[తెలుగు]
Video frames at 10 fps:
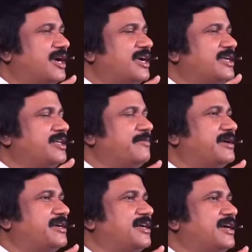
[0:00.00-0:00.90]
కూడా ఇదే
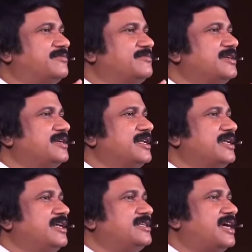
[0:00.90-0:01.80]
మాట అంటాడు
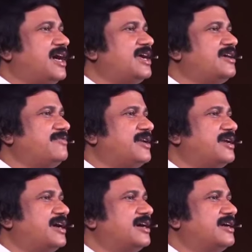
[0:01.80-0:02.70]
నీ సహాయం
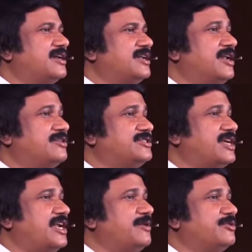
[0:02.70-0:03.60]
వలన నేను
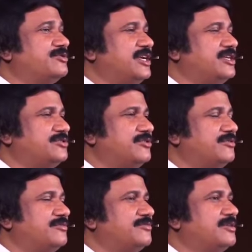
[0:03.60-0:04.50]
సైన్యమును
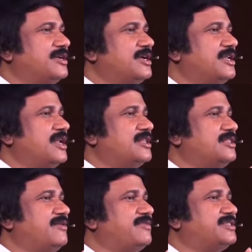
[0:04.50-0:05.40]
జయింతును నా
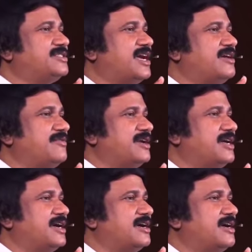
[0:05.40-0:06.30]
దేవుని సహాయం
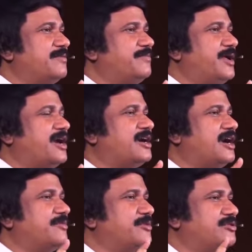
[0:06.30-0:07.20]
వలన
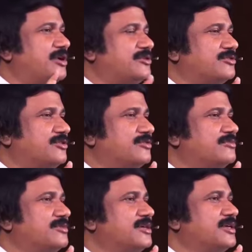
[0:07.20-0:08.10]
ప్రాకారమును దాటుదును
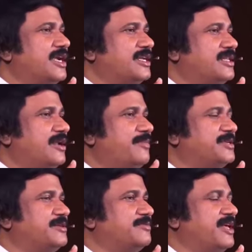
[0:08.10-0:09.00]
కీర్తన
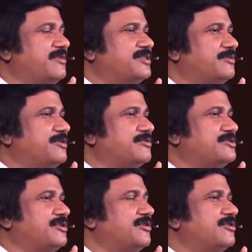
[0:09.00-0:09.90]
పద్దెనిమిది ఇరవై తొమ్మిదో
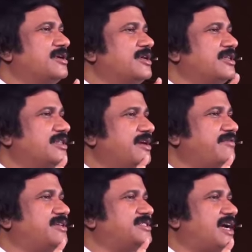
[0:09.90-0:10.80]
వచ్చంలో
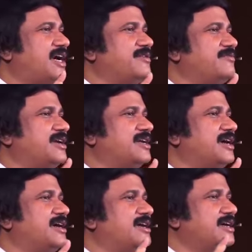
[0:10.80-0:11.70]
దేవుని సహాయం వలన
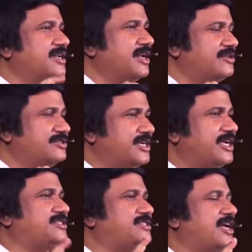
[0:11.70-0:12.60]
నేను
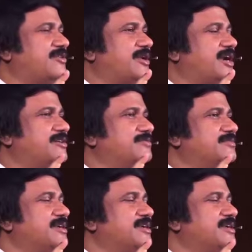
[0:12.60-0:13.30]
జయిస్తాను అన్నాడు